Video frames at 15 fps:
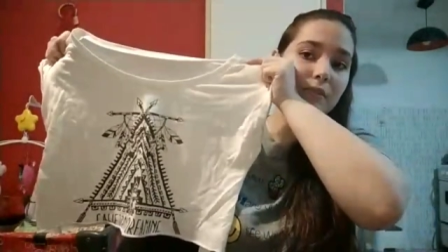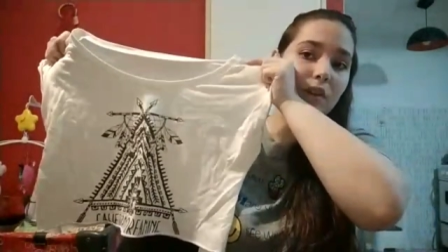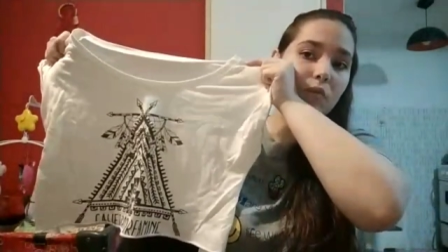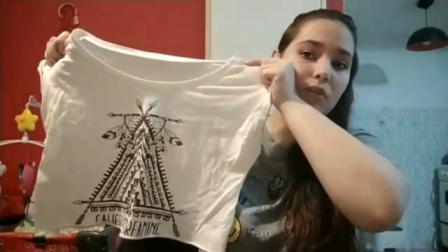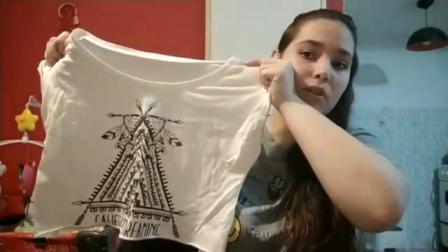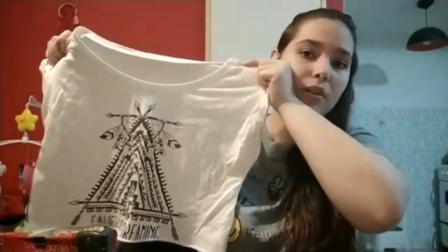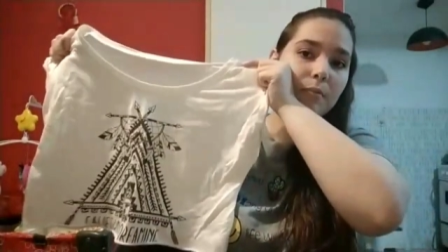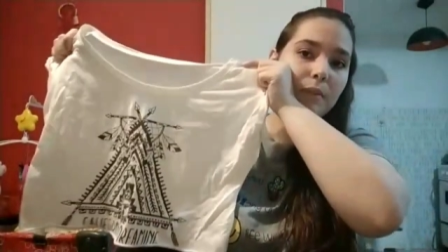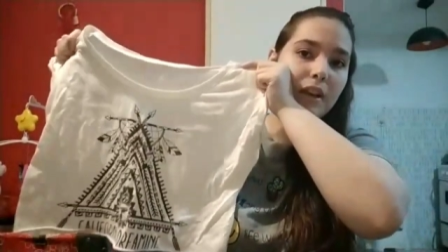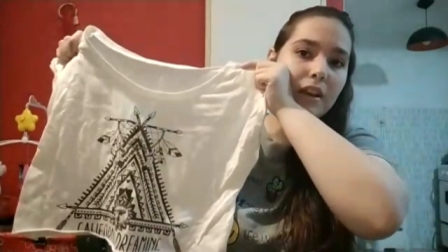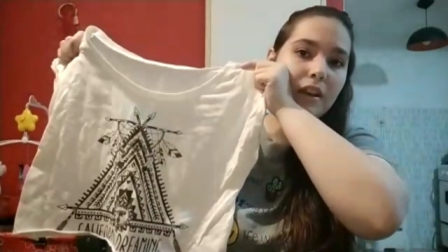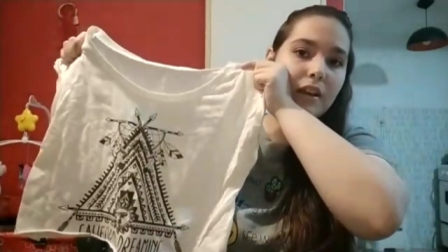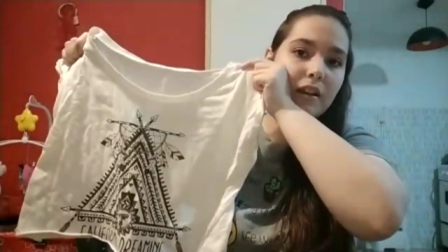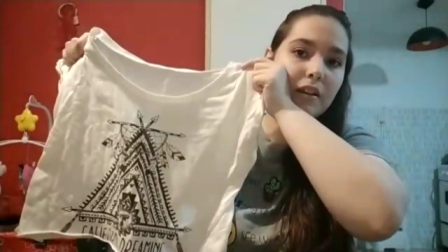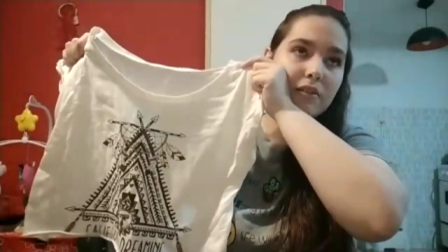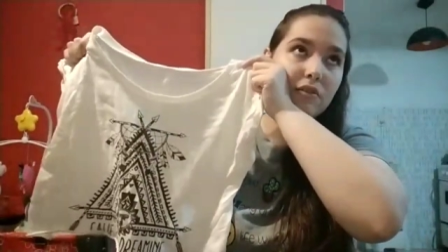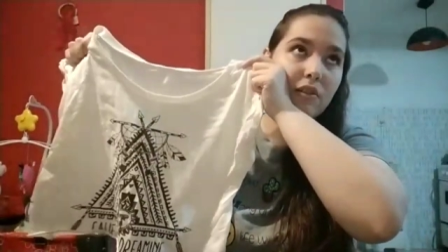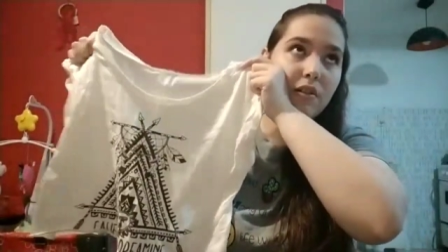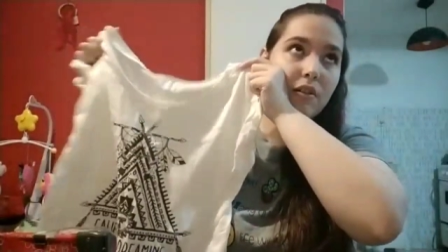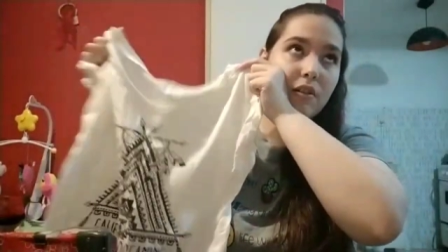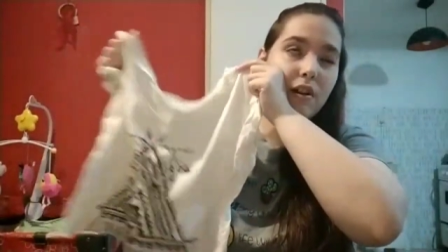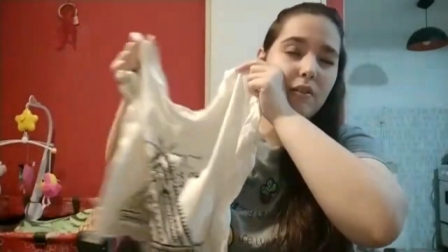Me acuerdo que me
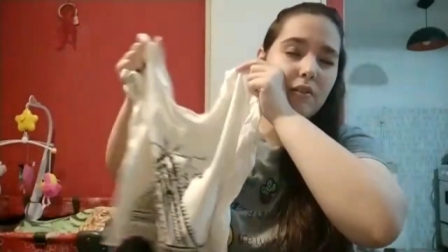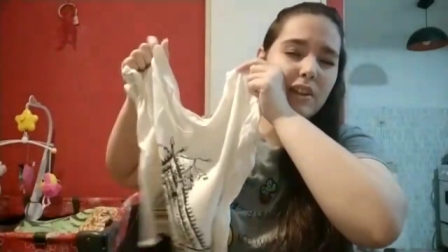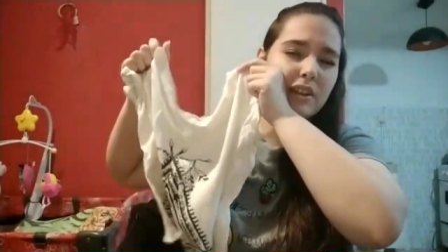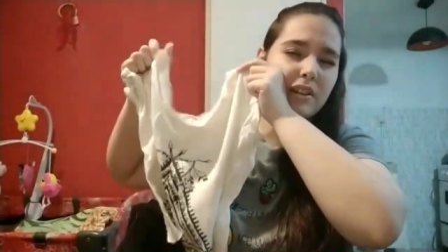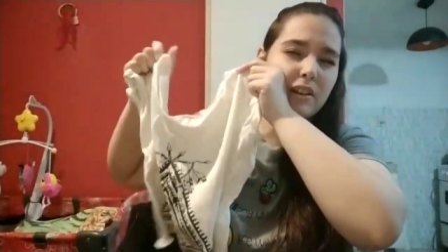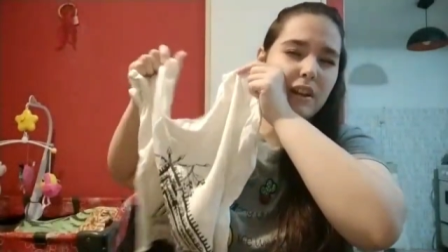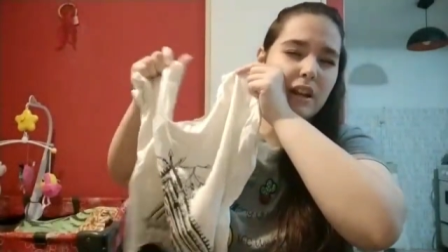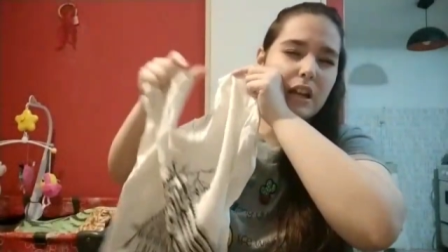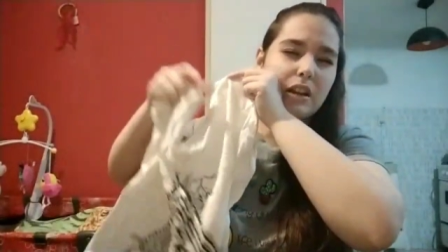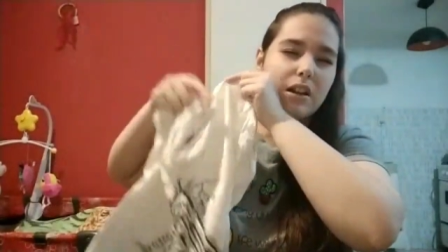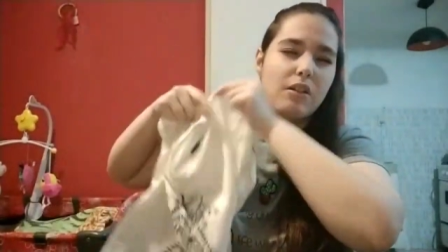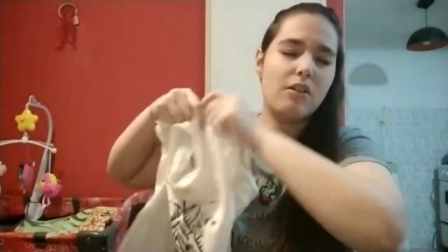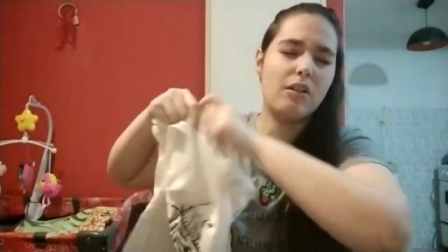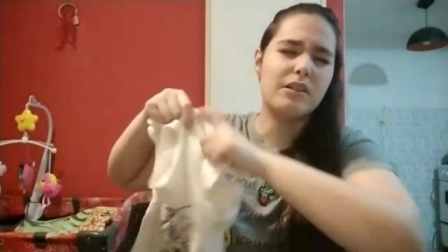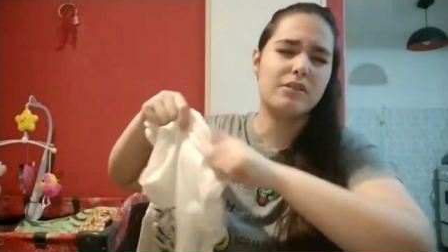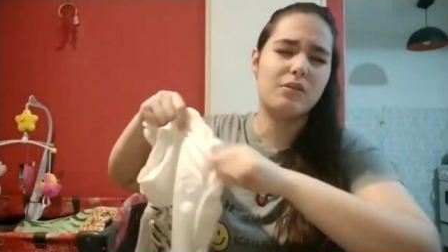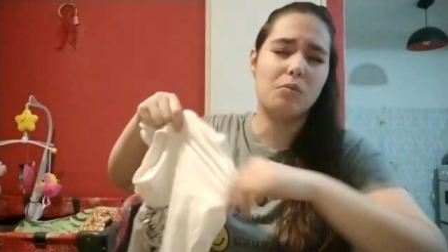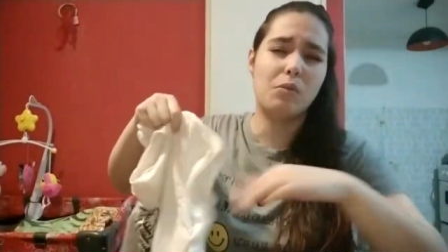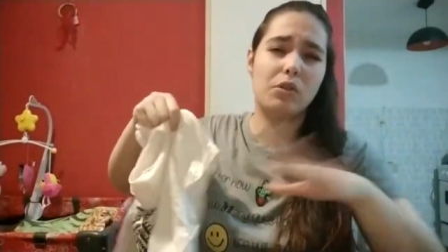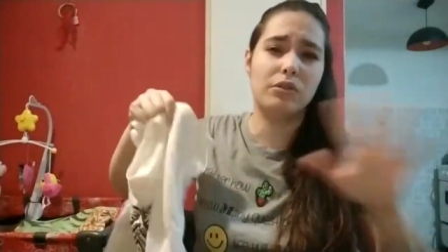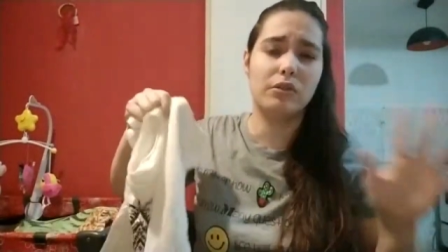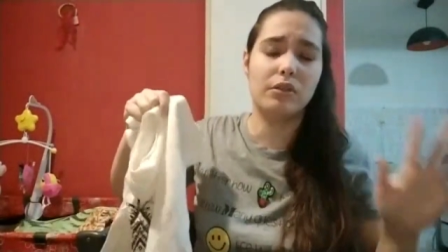lo habían regalado hace
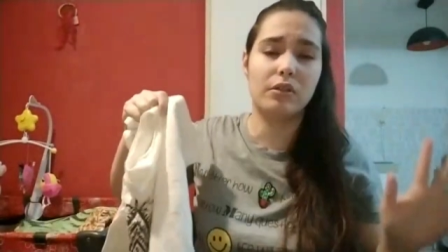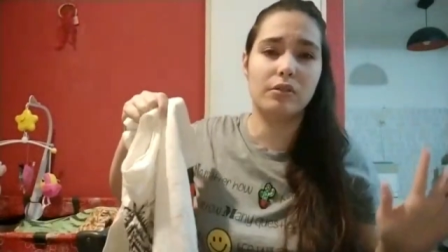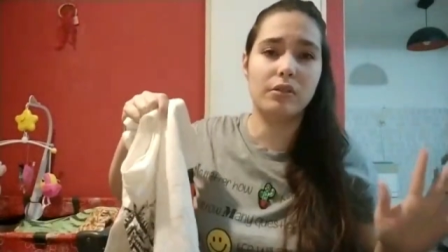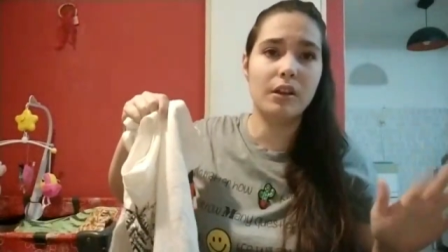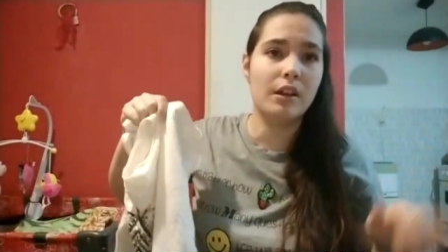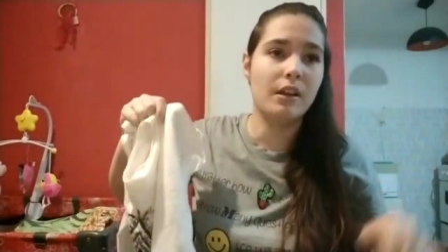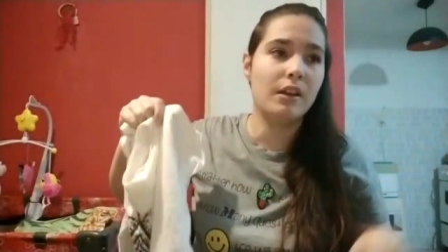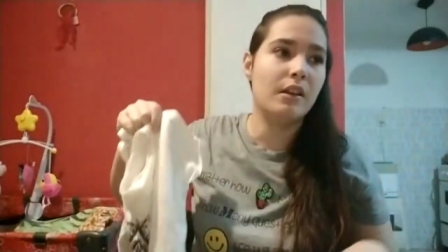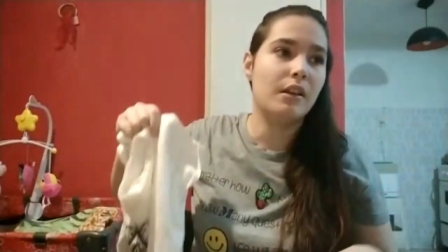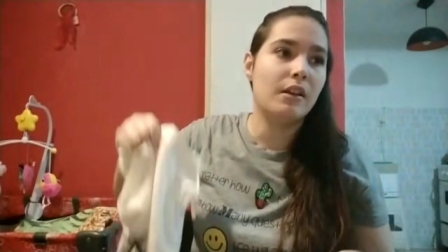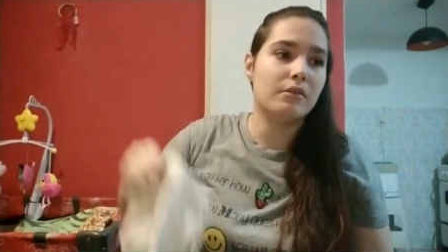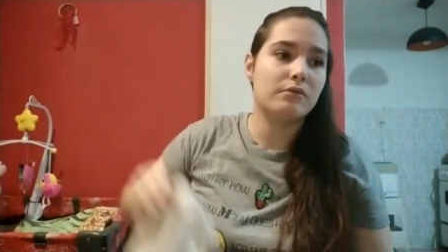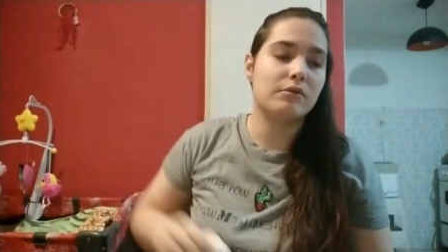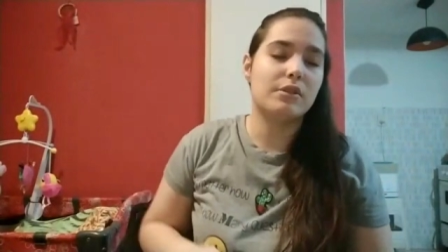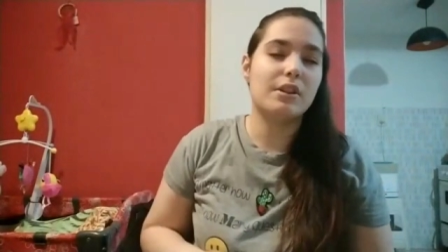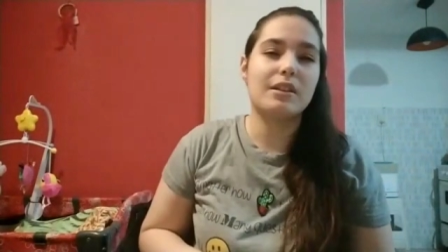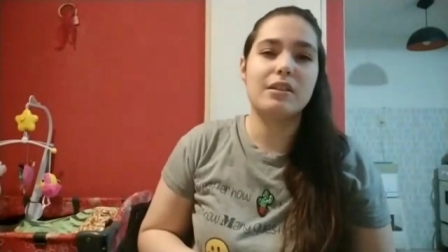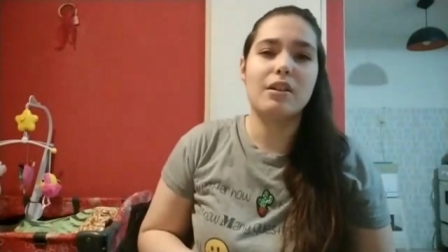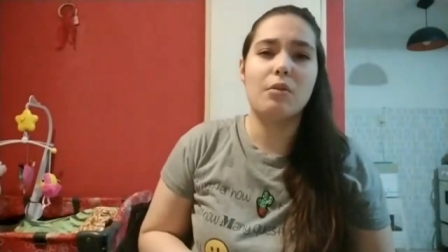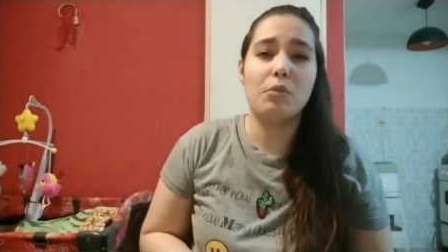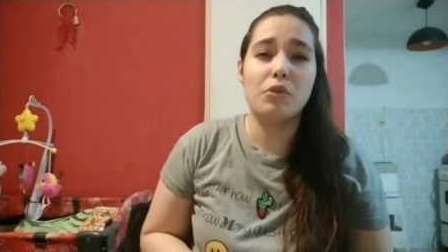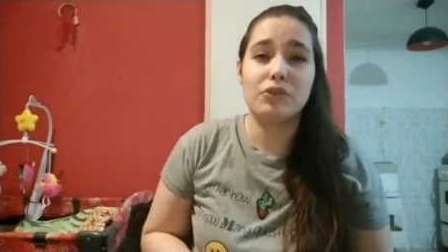un montón no sé, hace
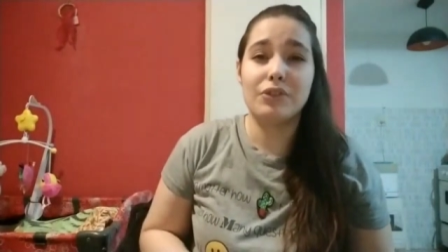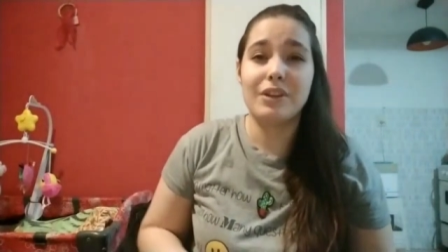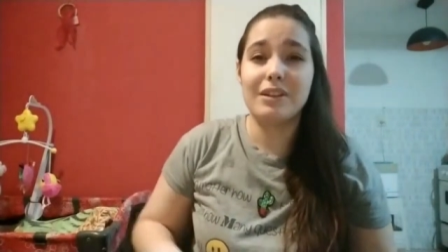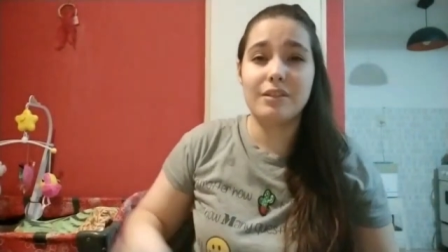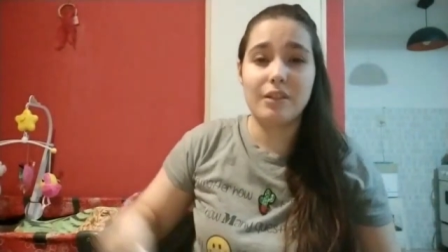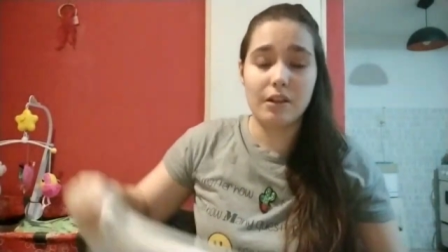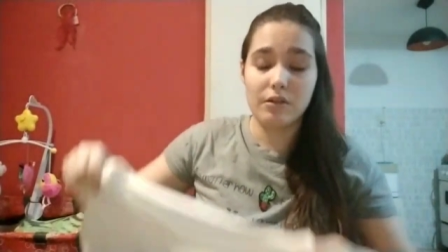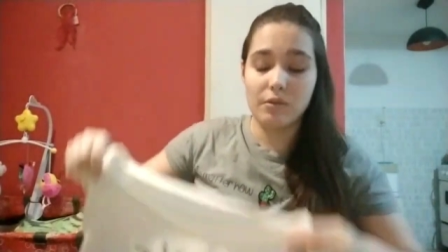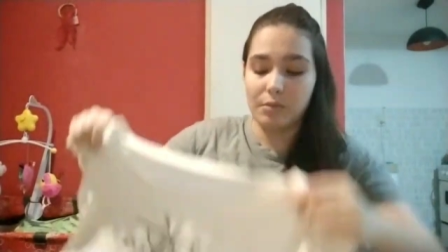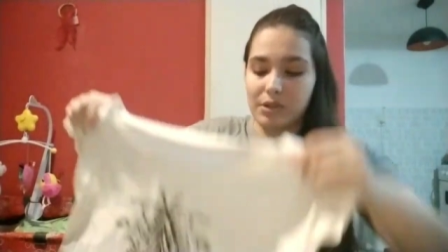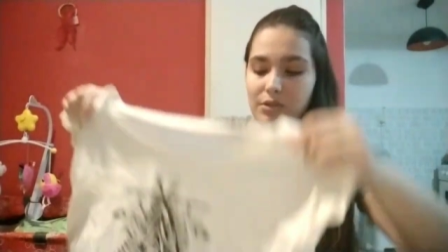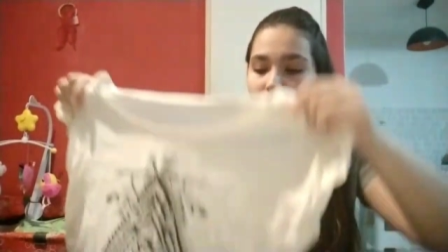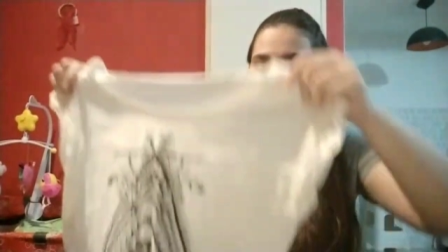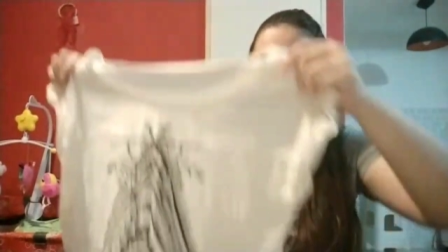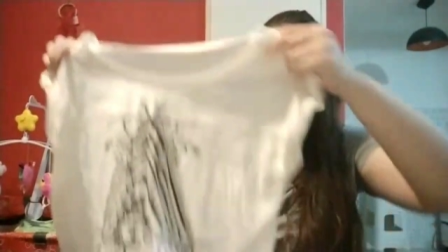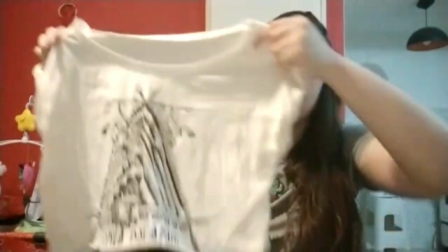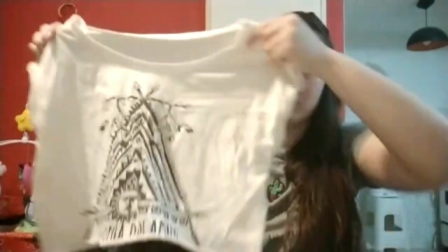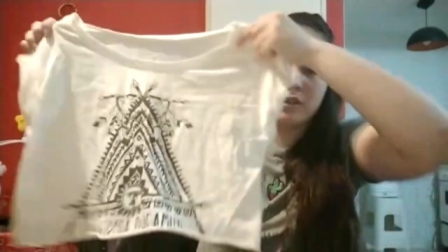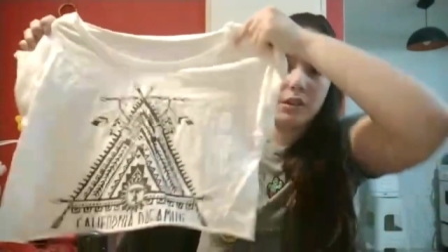como 6 años más o menos.